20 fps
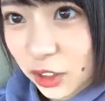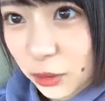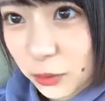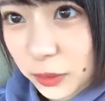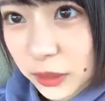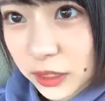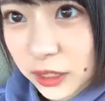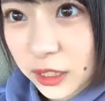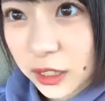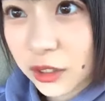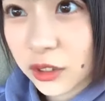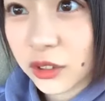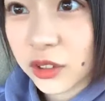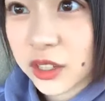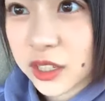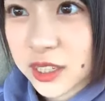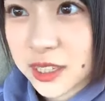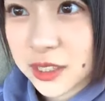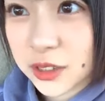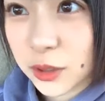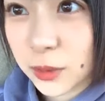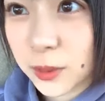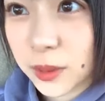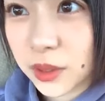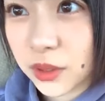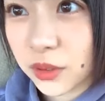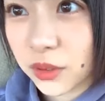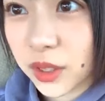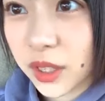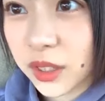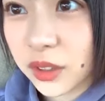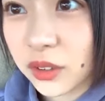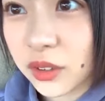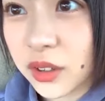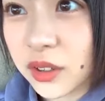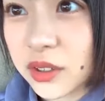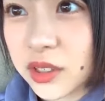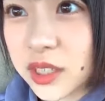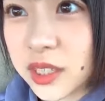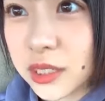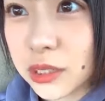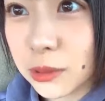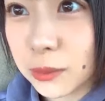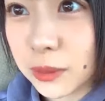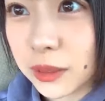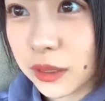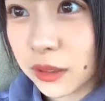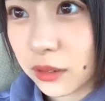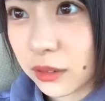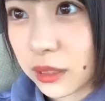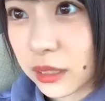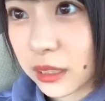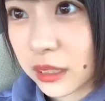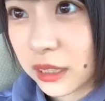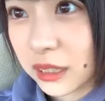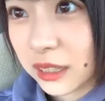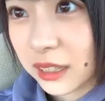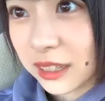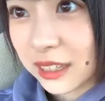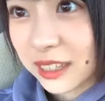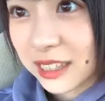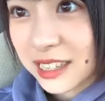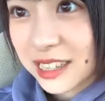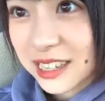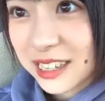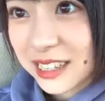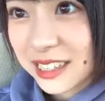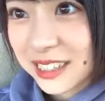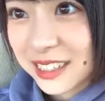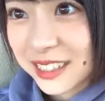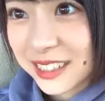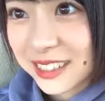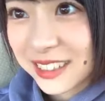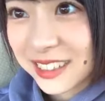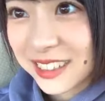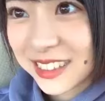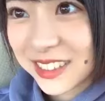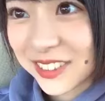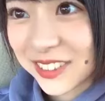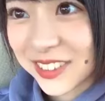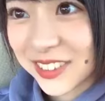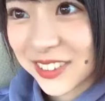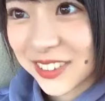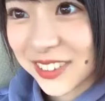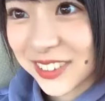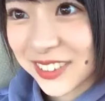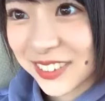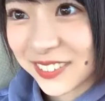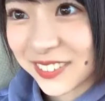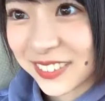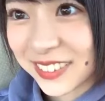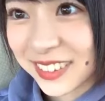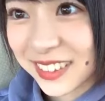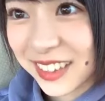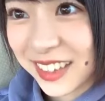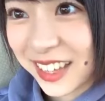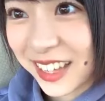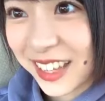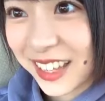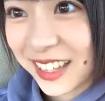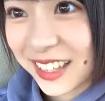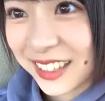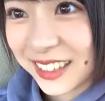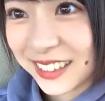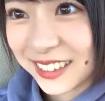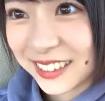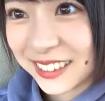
止まってるのにシートベルトなんとなくシートベルトにしとこうと思って